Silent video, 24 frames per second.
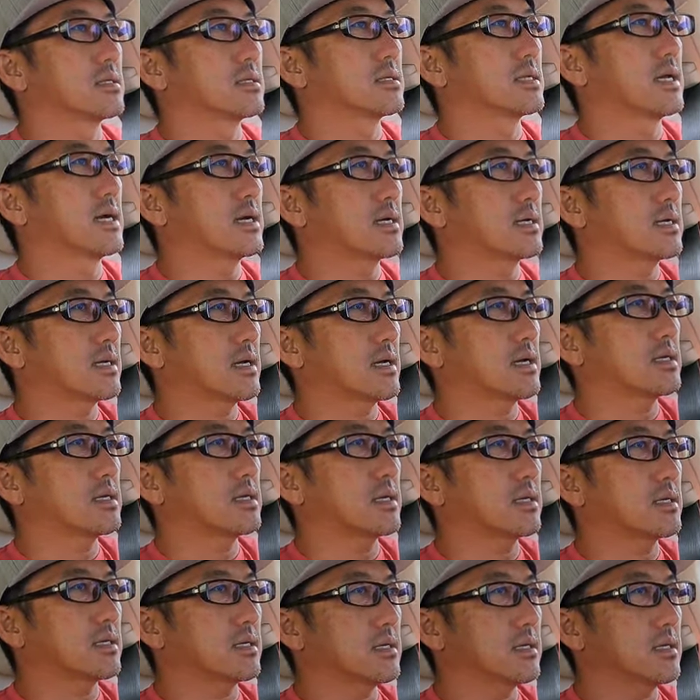段階
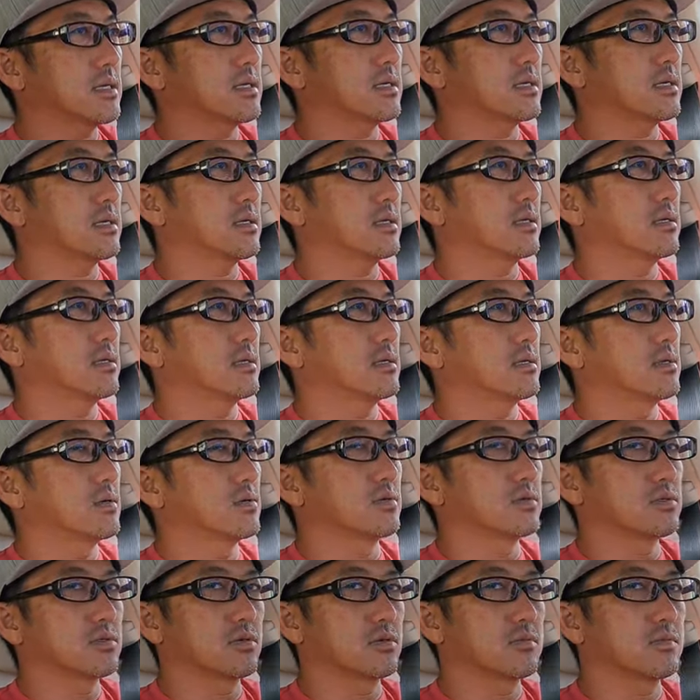的に
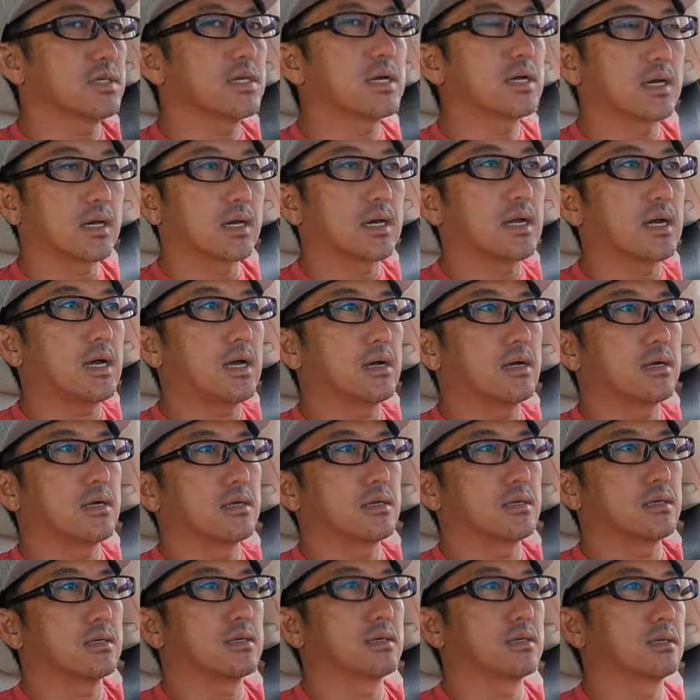様子を見ながら
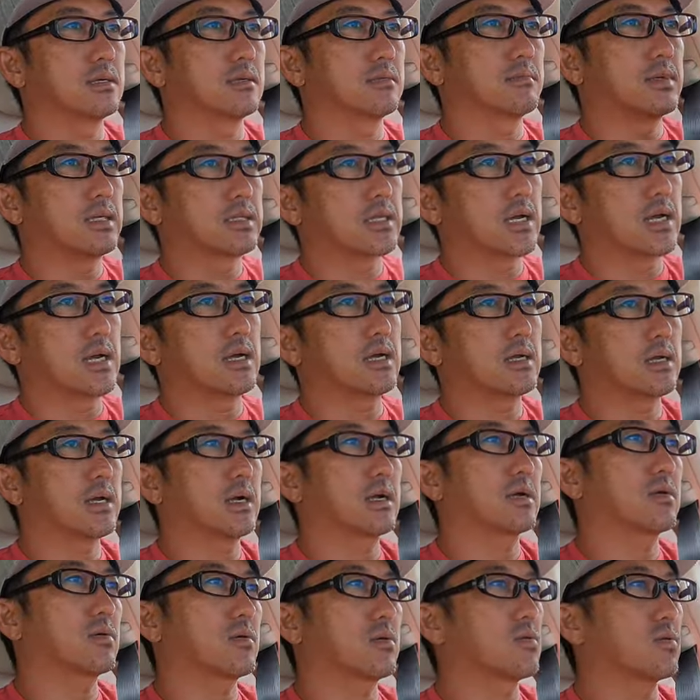また
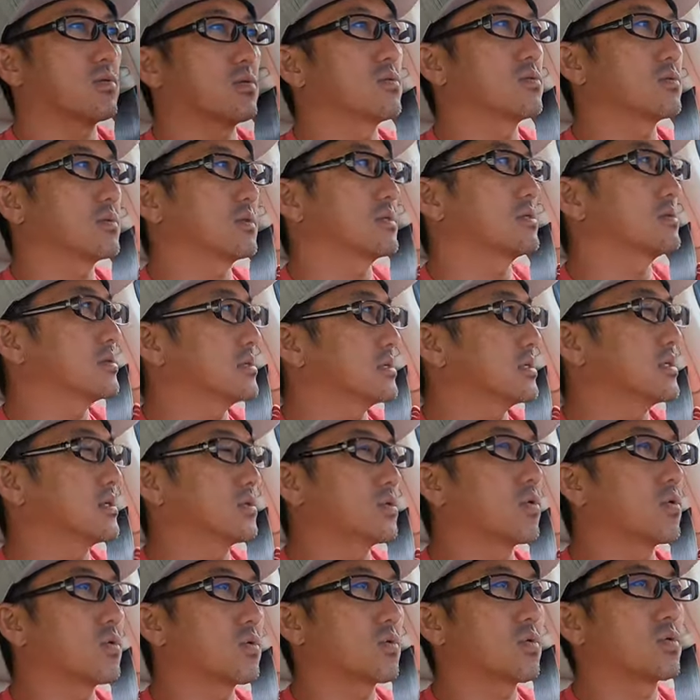学校に
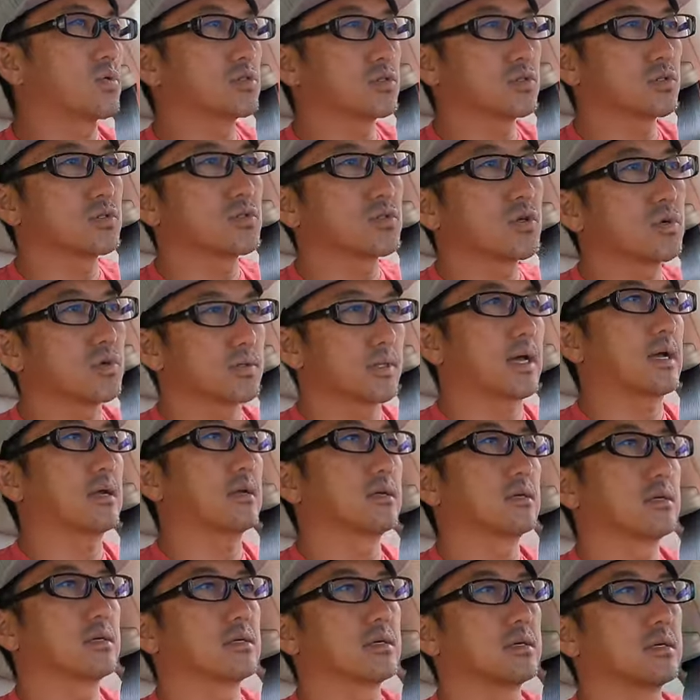登校するような
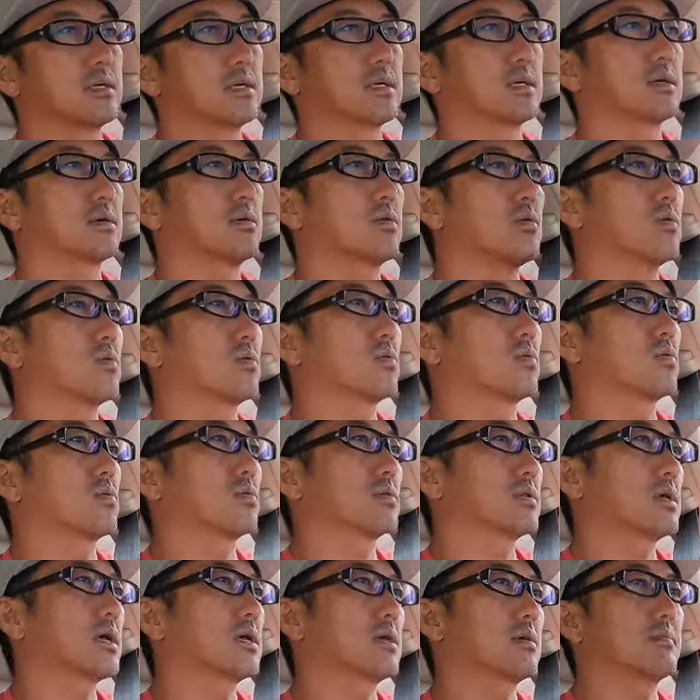えー、方向
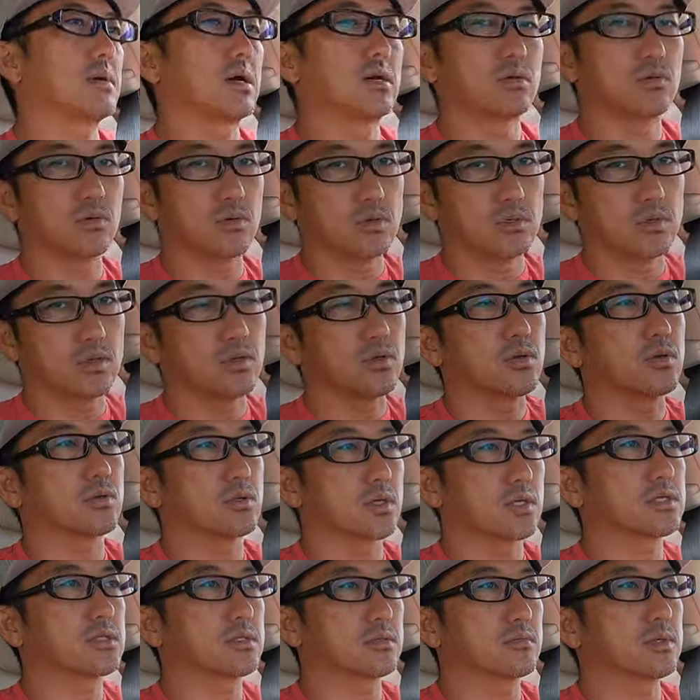で今動いているよう
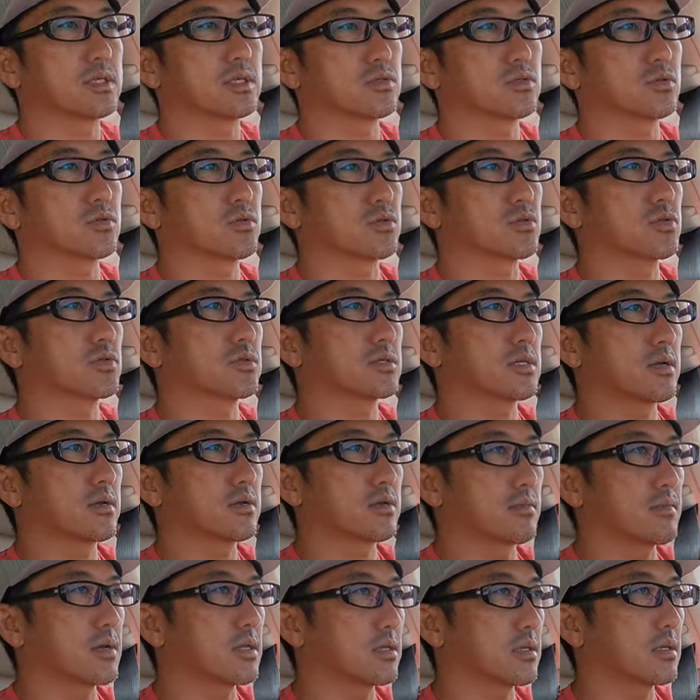です。まだちょっと詳細は
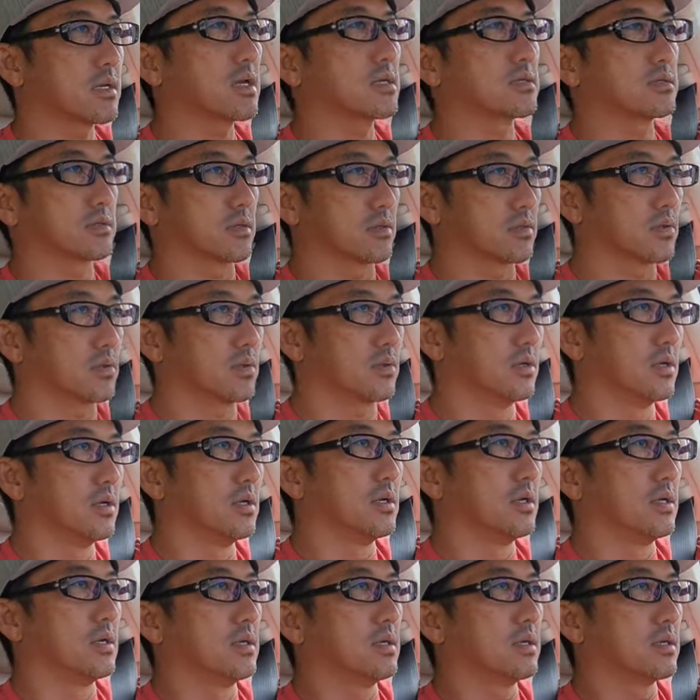決まってないんですけど、
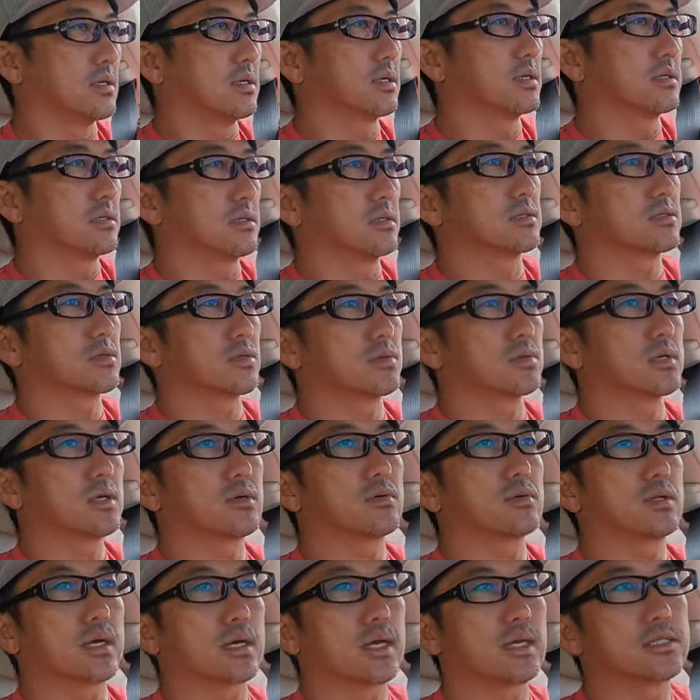そんなよ
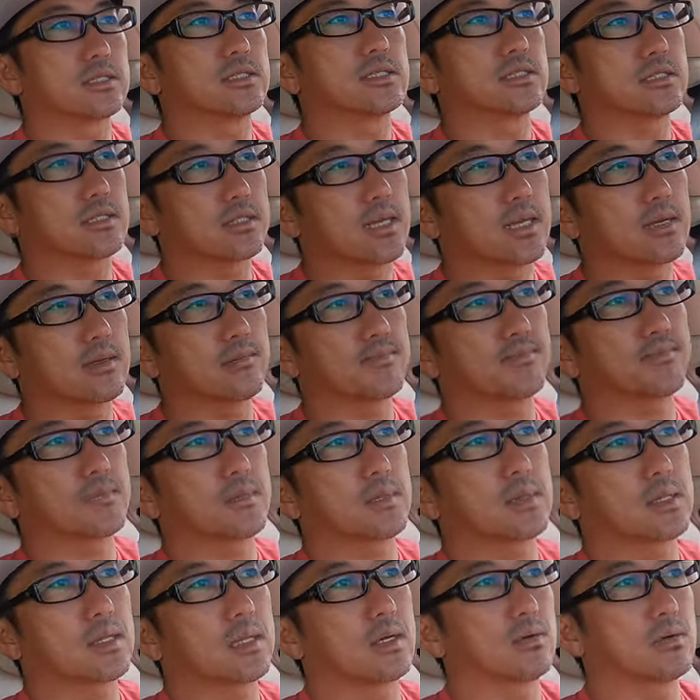うな感じですね。な
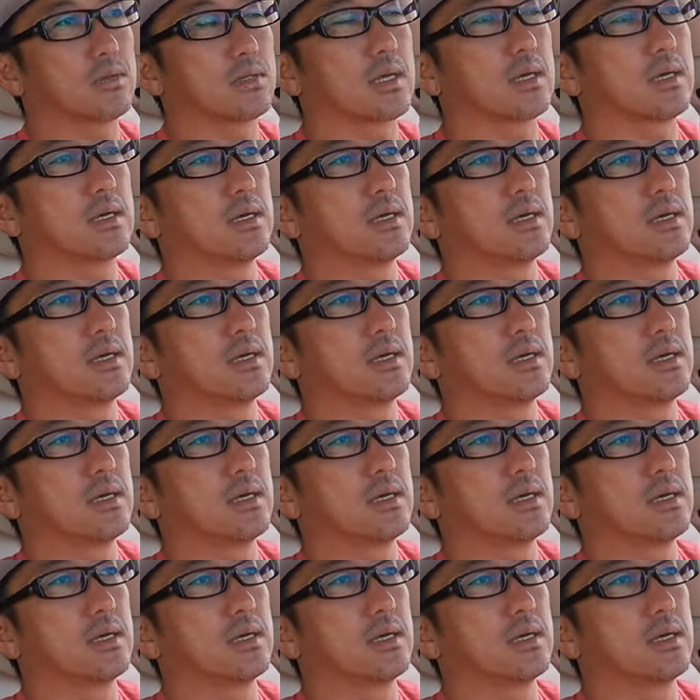ので